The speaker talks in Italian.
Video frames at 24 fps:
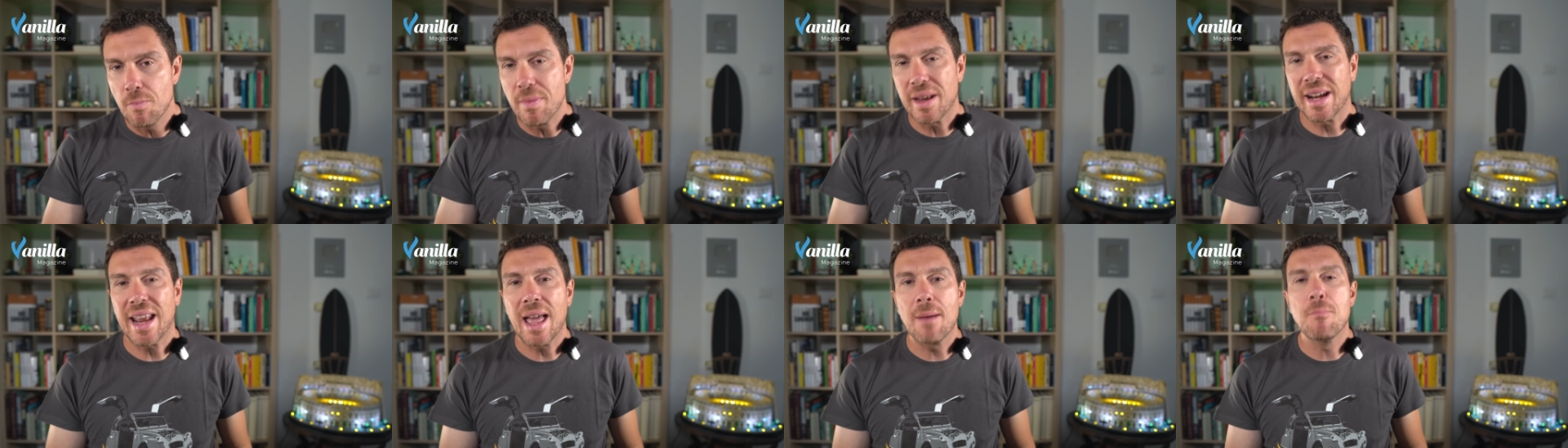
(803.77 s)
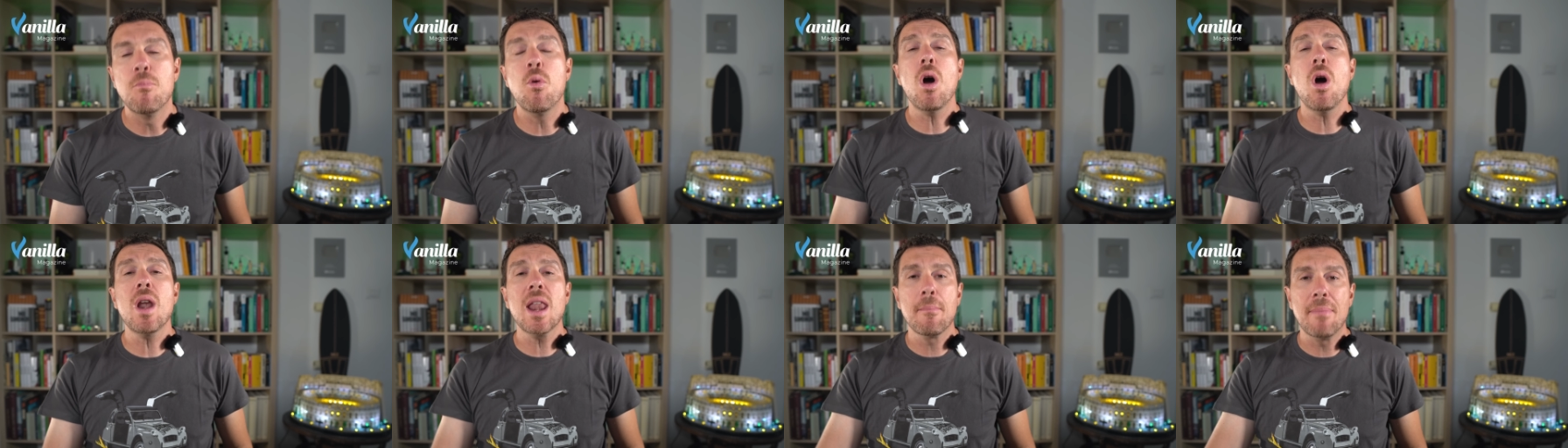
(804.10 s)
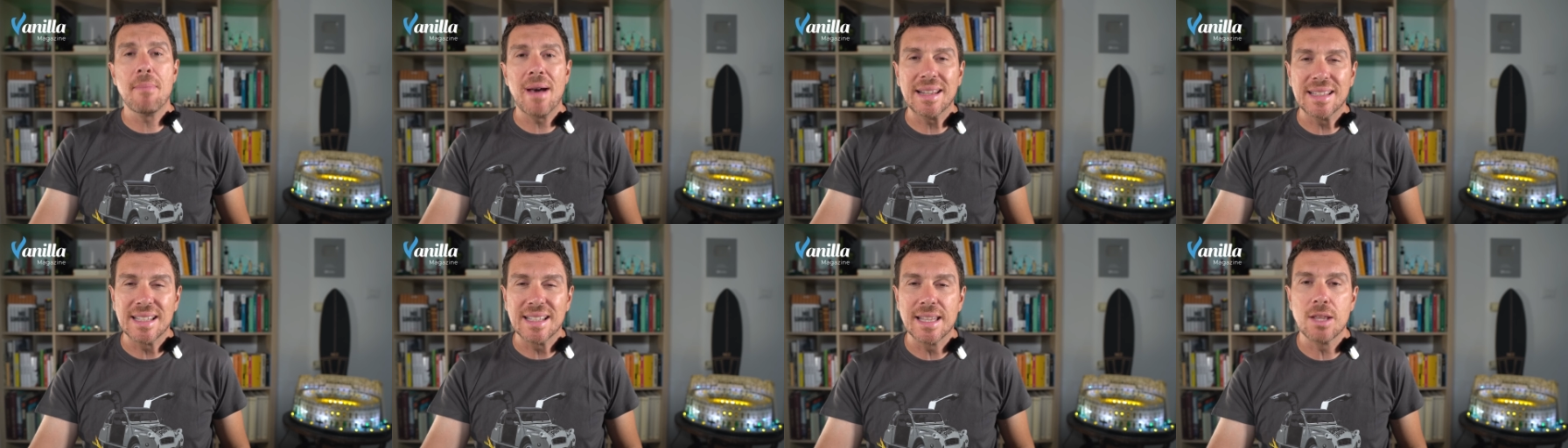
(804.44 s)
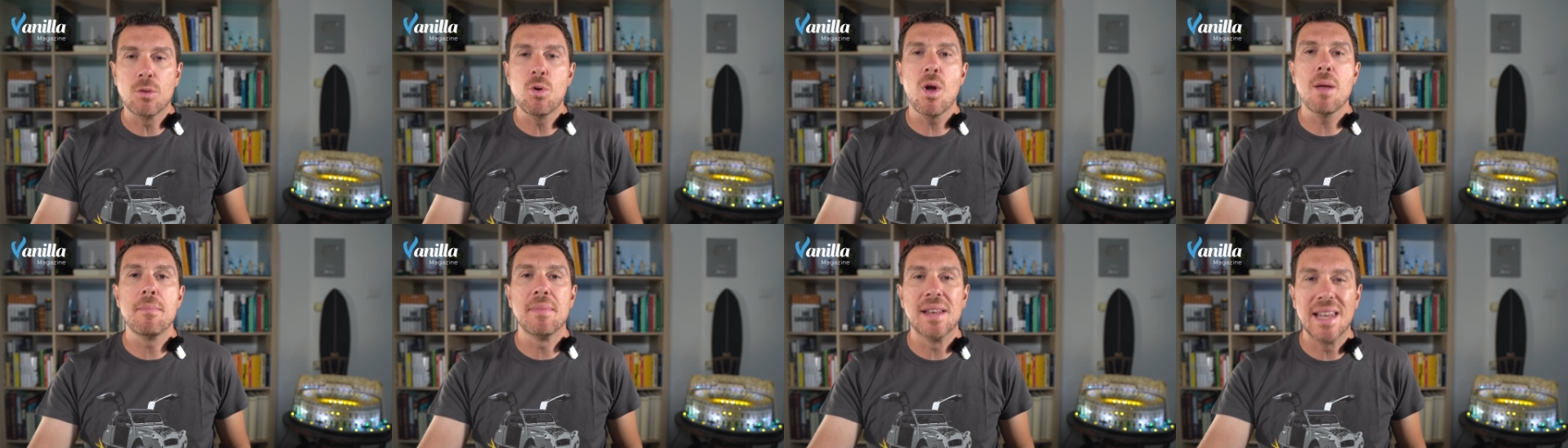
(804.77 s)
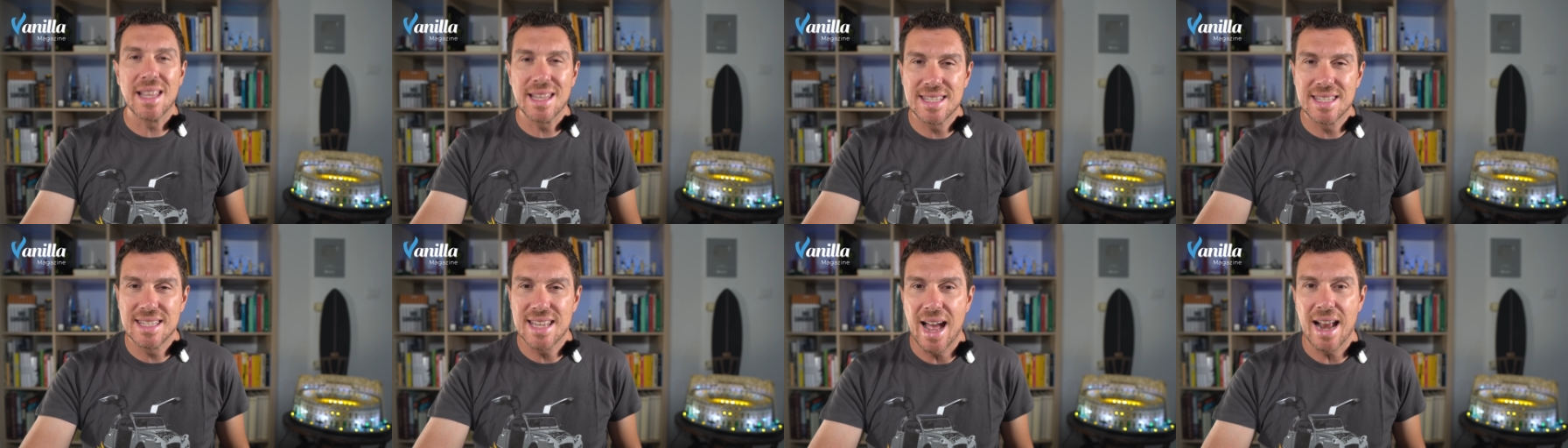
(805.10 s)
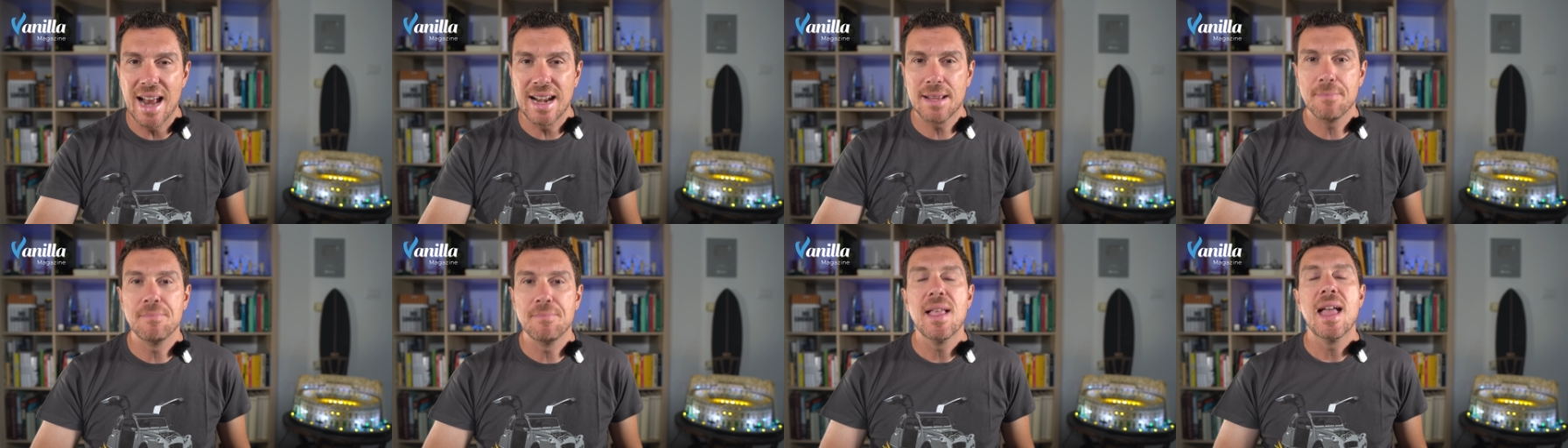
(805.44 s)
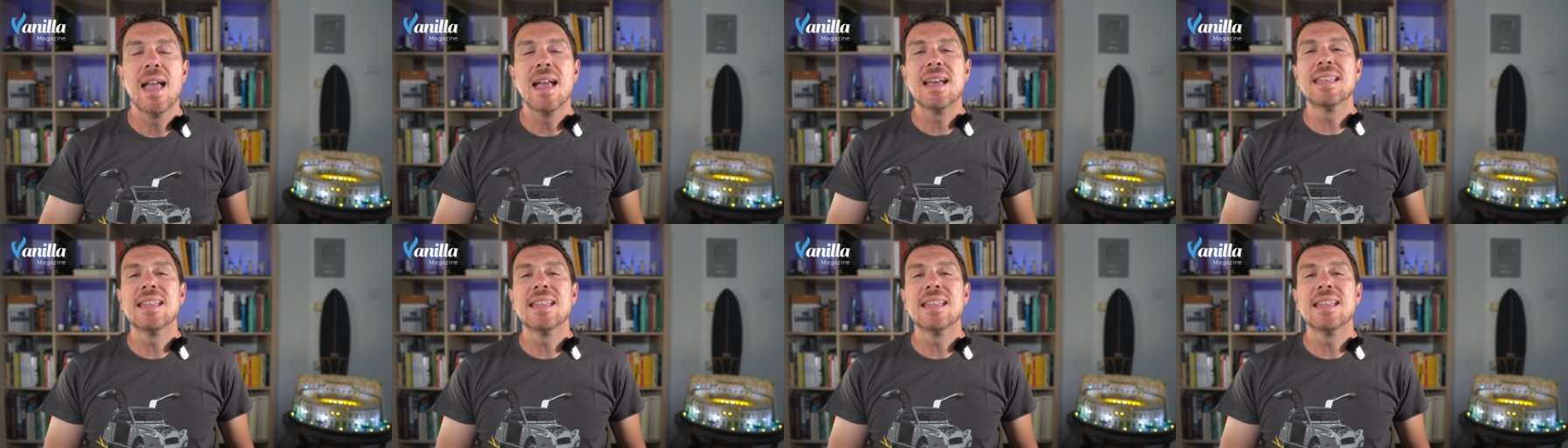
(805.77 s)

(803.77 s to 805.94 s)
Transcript: perché buona parte di quei miliziani